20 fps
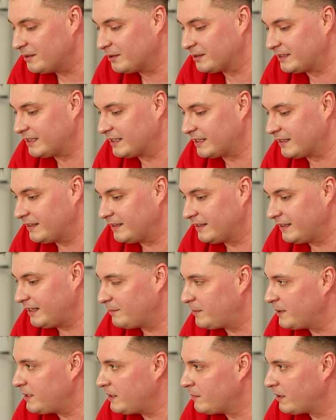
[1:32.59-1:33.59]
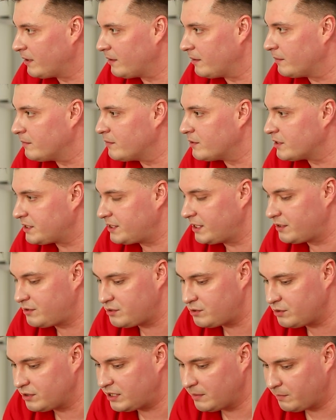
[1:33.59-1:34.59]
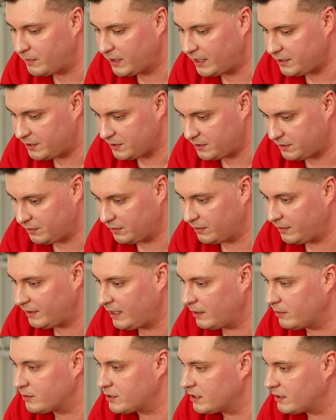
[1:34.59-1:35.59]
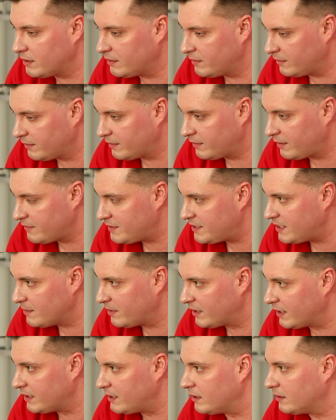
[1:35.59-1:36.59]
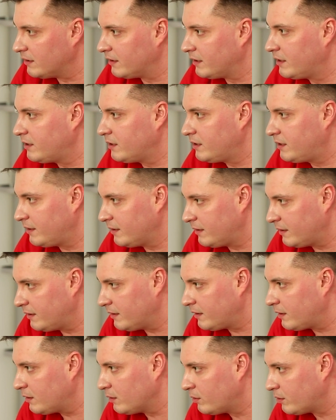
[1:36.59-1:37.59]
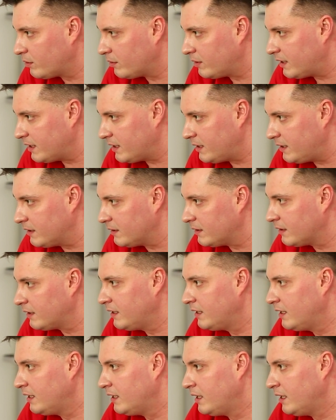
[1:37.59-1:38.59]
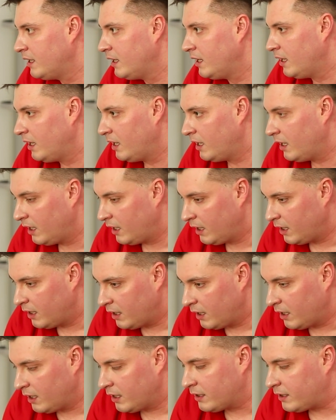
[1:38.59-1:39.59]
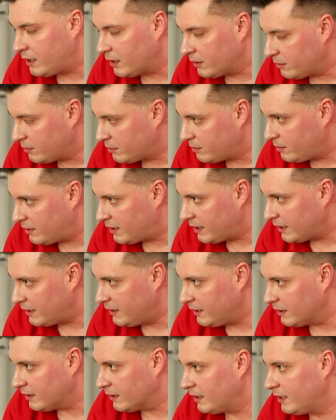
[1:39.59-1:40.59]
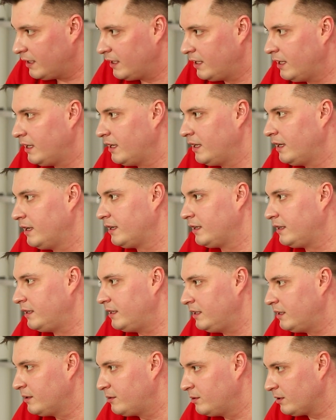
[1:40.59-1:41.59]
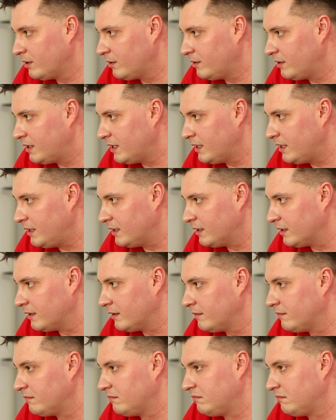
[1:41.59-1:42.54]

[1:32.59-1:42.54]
Доктор, я понимаю, может, я чуть-чуть не по адресу. Я уже ко всем ходил. Э, к лору ходил. К хирургу ходил. К гинекологу ходил.